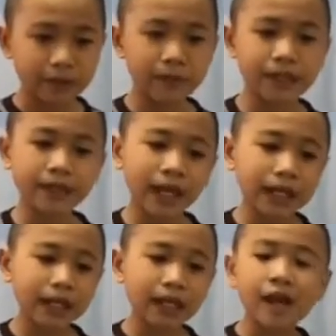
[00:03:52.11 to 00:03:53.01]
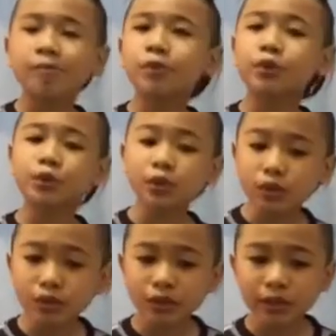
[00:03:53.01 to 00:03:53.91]
Samantalang ang
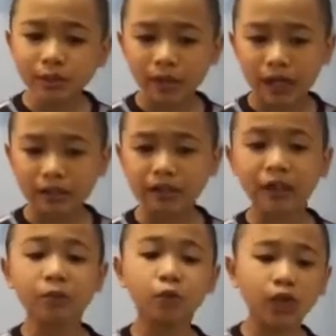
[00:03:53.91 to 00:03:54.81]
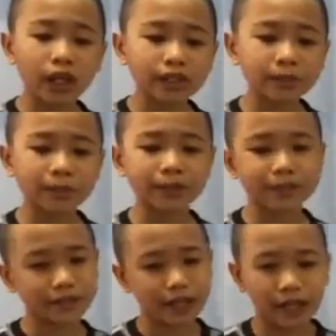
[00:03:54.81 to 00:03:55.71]
produkto namang nagmula sa
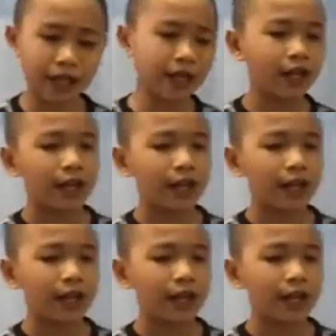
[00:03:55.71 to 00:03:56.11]
pagsasaka